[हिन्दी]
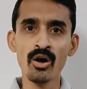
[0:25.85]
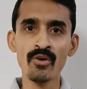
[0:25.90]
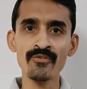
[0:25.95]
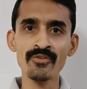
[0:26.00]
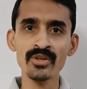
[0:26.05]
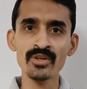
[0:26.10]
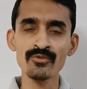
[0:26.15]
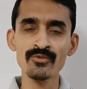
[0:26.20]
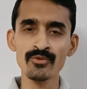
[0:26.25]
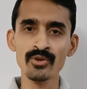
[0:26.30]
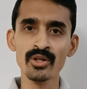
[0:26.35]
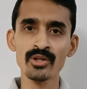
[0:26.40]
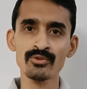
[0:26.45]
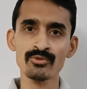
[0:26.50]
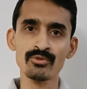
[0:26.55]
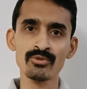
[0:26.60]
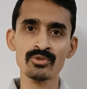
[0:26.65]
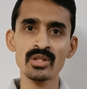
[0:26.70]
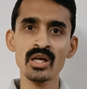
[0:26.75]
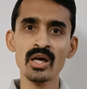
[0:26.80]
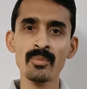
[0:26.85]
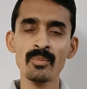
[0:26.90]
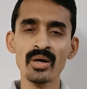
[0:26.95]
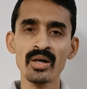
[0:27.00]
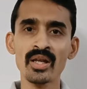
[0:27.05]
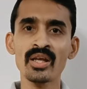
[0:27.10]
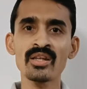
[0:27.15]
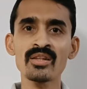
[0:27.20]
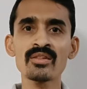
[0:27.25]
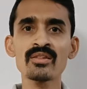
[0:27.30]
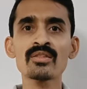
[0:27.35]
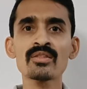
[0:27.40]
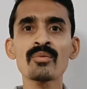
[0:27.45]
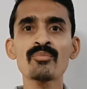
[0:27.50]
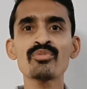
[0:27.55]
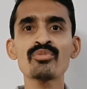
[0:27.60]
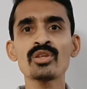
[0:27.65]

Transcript: ऑफ इन्फ्लुएंस होता हमारा इन सब